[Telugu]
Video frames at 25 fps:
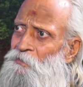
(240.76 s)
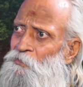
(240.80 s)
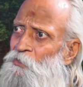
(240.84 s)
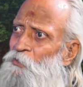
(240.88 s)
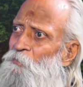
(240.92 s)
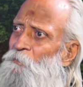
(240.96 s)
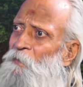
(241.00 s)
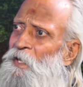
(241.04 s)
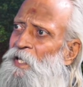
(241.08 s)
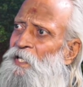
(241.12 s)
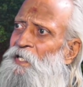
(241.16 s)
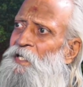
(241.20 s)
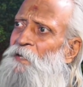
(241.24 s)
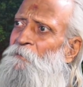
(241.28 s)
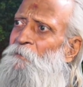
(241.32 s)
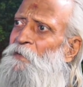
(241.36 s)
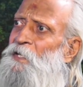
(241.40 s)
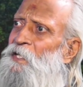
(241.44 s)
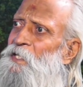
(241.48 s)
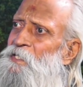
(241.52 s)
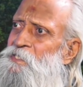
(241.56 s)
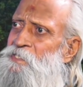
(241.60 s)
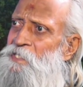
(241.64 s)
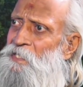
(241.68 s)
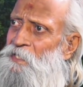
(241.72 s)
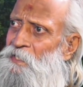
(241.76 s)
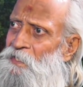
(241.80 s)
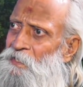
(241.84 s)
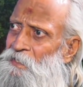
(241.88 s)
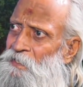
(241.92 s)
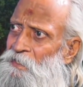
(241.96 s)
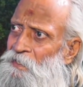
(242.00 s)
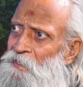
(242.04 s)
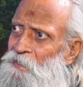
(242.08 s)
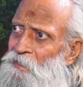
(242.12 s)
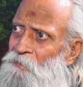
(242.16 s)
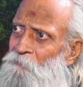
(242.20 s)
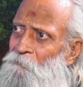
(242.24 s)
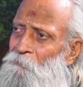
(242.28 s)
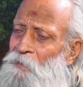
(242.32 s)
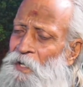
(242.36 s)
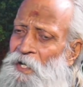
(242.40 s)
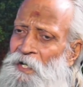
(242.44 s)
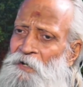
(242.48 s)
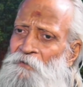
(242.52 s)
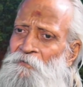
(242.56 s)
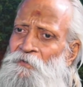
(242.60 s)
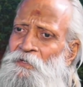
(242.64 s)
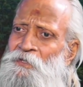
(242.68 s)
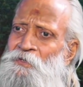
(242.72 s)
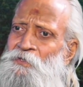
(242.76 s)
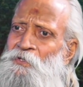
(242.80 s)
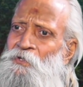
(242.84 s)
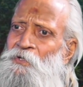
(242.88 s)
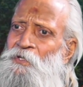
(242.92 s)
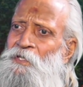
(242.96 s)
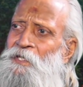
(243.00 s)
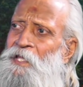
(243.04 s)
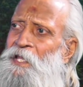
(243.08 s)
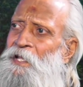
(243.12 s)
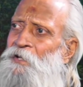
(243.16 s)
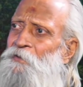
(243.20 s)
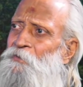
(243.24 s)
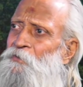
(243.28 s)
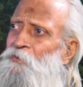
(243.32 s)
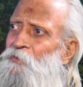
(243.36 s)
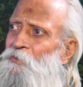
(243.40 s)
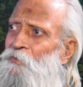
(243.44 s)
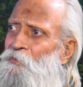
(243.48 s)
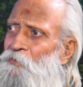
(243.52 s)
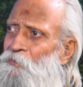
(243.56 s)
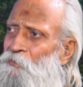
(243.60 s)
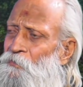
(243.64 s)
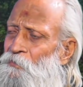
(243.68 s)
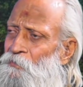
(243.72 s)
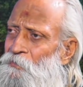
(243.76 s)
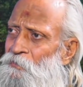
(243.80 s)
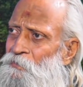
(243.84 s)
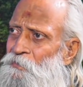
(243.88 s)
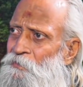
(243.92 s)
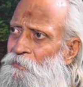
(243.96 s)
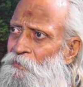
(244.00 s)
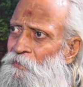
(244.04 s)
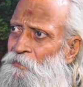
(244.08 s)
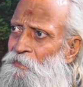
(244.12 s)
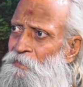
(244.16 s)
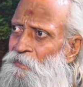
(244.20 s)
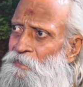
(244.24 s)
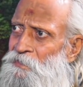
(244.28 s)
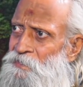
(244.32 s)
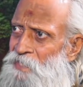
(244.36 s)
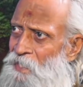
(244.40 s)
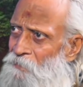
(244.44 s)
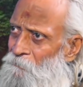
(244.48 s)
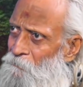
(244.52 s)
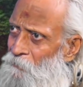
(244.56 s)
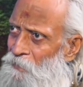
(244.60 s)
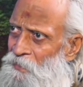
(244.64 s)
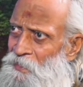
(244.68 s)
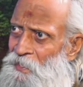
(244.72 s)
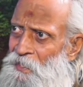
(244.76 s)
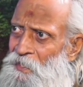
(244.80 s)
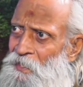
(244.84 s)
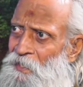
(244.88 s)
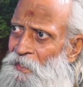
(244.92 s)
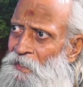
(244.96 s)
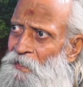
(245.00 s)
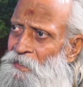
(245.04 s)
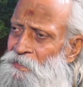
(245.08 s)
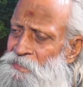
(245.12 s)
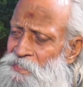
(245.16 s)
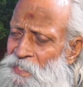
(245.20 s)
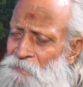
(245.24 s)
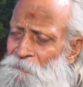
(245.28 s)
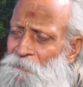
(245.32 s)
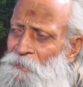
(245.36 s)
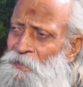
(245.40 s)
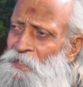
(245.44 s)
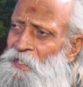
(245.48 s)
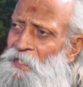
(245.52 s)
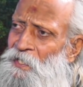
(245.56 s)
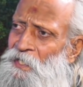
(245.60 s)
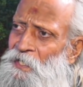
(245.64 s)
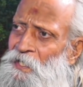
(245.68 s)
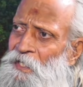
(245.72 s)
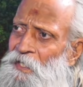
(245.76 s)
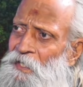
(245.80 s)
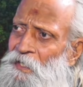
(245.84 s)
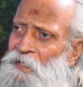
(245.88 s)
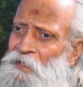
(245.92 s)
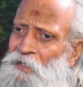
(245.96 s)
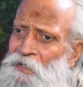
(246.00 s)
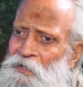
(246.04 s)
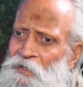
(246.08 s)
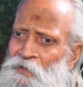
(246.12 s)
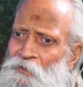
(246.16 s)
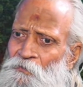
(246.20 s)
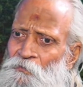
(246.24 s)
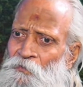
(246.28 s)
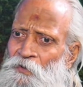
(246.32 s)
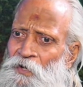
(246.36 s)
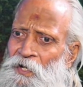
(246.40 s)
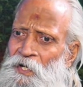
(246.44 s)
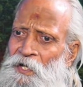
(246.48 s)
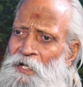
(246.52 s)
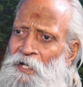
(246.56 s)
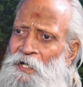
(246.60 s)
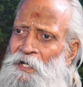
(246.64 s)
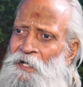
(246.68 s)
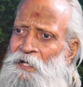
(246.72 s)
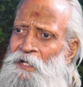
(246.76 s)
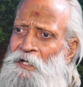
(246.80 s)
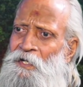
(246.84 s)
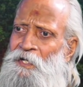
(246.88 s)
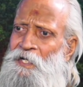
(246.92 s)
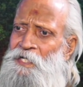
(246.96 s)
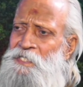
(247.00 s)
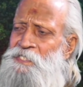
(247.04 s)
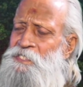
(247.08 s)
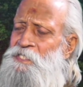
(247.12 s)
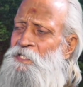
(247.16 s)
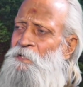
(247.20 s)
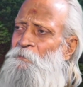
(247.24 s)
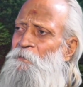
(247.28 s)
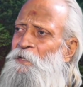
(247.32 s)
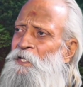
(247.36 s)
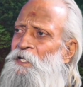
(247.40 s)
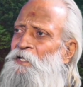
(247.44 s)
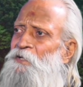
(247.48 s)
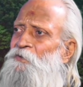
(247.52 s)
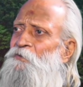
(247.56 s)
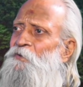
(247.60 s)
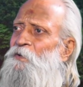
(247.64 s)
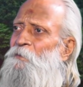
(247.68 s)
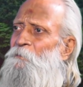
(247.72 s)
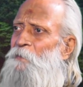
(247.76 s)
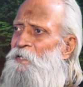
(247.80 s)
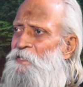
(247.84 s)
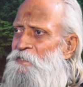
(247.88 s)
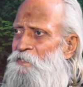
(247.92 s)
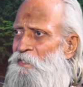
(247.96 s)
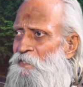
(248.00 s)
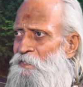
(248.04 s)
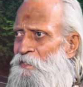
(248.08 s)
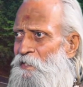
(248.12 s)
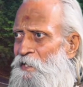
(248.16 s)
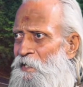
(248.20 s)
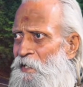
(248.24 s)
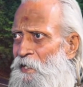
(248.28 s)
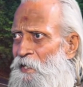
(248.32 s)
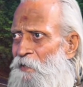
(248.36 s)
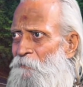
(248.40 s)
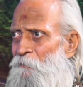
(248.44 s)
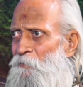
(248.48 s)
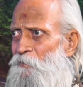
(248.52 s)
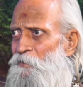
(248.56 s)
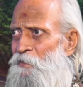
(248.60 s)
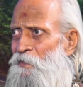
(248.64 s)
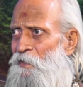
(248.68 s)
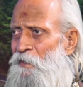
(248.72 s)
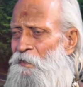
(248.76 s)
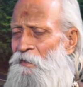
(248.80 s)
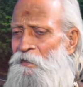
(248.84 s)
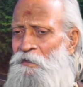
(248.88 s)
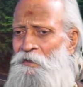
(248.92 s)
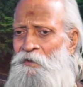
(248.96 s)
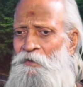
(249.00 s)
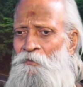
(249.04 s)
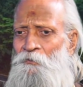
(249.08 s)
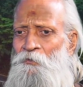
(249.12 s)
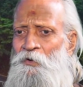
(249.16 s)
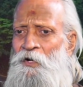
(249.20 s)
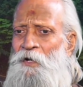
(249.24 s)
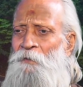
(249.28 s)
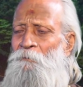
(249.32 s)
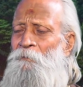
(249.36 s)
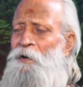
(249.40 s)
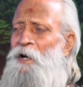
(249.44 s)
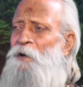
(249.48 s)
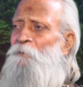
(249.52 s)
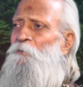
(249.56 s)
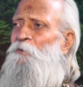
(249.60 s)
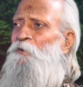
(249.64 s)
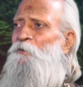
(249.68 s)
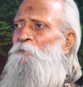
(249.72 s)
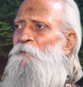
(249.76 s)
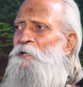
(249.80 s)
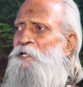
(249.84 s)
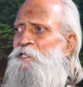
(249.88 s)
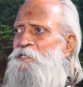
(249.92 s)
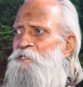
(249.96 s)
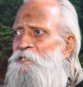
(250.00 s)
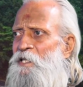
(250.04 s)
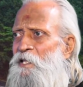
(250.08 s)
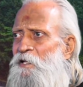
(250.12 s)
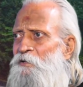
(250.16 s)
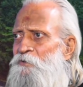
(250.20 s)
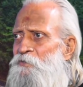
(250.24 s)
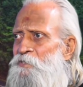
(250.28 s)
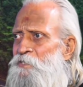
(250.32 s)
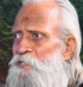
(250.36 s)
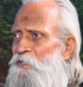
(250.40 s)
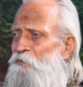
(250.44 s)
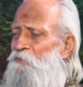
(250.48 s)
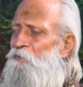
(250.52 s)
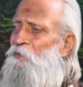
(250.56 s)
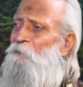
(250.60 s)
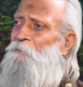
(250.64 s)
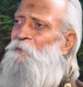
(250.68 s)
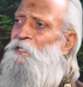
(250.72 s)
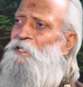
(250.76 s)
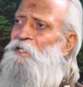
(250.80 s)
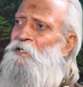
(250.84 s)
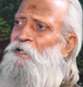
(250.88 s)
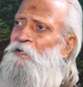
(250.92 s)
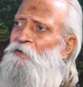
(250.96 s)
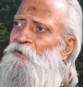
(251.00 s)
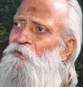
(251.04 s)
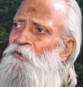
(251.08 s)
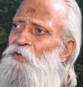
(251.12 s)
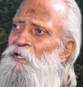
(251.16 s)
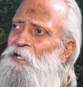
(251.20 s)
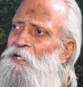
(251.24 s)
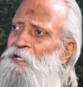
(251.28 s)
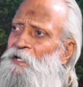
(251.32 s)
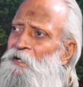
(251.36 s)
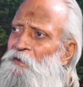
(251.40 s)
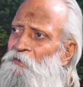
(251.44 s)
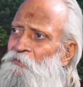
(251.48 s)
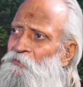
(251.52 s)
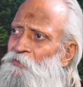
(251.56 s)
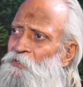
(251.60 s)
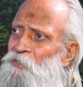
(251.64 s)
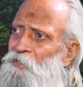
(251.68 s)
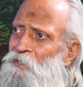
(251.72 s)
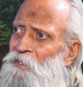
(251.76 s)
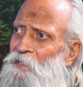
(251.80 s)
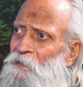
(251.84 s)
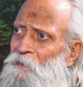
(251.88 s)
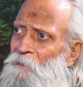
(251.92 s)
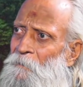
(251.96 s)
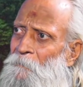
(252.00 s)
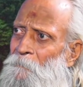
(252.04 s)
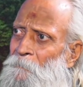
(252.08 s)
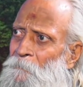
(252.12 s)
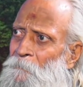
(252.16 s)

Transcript: దుర్మార్గం అనేది జరిగింది భగవంతుడి తాలూకు సంపద సంపదకే ఒక ఖచ్చితమైనటువంటి భద్రత లేకపోతే ఒక మామూలు మనిషి తాలూకు జీవితం ఎంత ఘోరంగా ఉంటుంది